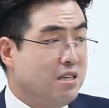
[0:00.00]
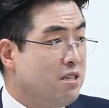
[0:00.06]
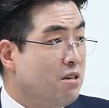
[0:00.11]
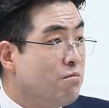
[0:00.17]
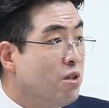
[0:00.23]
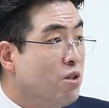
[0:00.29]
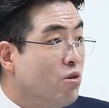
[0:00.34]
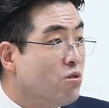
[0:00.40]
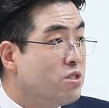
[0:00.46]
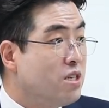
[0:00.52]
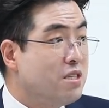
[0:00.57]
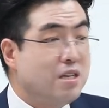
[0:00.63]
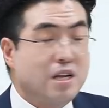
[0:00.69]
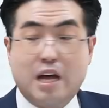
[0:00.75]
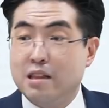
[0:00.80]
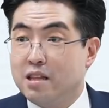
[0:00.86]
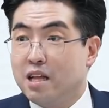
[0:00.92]
식민
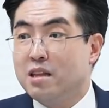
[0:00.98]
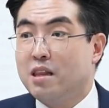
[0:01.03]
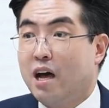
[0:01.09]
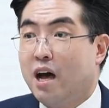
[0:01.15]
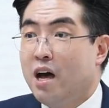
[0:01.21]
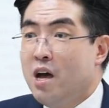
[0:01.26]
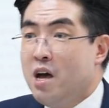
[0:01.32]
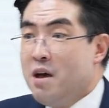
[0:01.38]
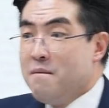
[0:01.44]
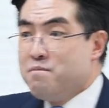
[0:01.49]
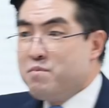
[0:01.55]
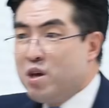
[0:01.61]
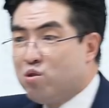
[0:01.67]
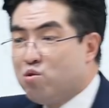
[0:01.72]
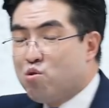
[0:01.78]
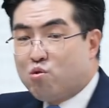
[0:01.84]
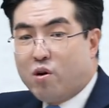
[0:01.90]
통치해서는 안 된다.
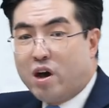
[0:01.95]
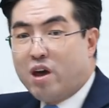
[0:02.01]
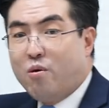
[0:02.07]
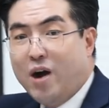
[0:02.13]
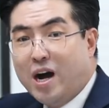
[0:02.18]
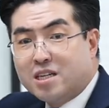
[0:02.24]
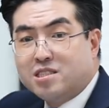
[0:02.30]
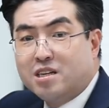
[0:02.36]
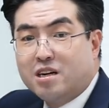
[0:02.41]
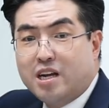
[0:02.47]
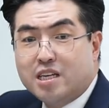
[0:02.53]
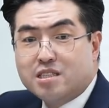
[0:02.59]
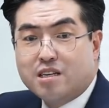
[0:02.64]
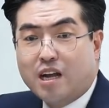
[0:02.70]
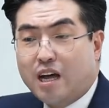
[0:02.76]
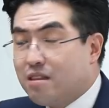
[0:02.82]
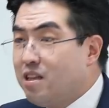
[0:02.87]
미국과의 확전을
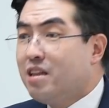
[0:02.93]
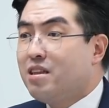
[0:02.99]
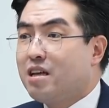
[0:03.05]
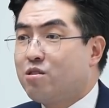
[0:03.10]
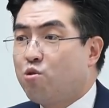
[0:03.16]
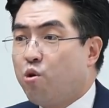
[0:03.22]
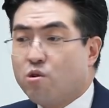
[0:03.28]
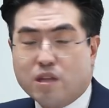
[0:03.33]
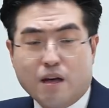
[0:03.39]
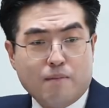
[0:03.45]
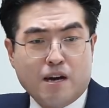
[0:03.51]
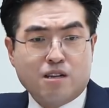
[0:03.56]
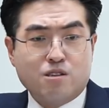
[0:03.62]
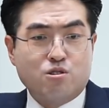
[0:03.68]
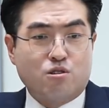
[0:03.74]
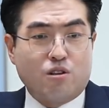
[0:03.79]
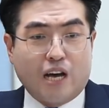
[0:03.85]
해서는 안 된다.
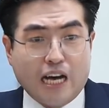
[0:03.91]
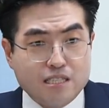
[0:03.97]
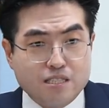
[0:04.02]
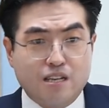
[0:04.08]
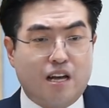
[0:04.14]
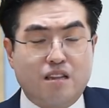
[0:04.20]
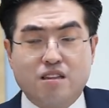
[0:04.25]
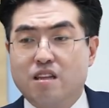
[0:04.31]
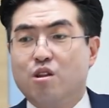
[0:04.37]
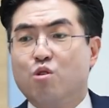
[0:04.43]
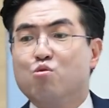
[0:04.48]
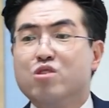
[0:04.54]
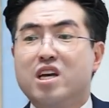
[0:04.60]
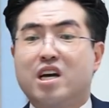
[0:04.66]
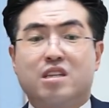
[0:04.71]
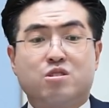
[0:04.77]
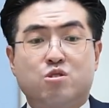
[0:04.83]
동남아로서도 가서는 안 된다.
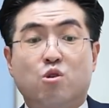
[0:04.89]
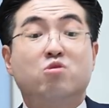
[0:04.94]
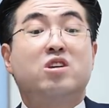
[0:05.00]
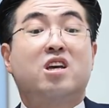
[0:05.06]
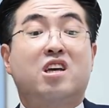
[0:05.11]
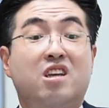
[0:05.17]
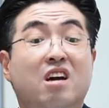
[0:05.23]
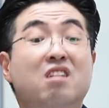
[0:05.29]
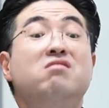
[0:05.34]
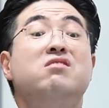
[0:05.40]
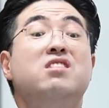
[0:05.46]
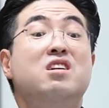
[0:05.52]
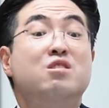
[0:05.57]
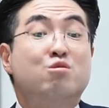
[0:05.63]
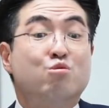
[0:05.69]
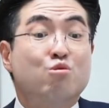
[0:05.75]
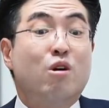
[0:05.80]
우리가 도저히
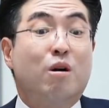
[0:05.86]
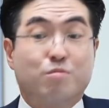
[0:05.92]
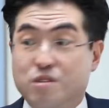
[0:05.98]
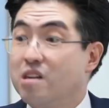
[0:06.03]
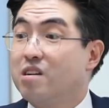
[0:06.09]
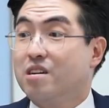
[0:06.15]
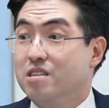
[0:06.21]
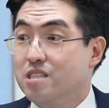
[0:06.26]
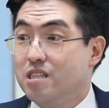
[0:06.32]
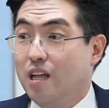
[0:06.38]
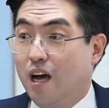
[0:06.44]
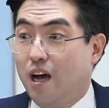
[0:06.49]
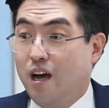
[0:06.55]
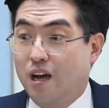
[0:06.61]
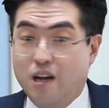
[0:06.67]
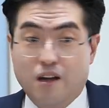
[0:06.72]
견딜 수 없을 것이다.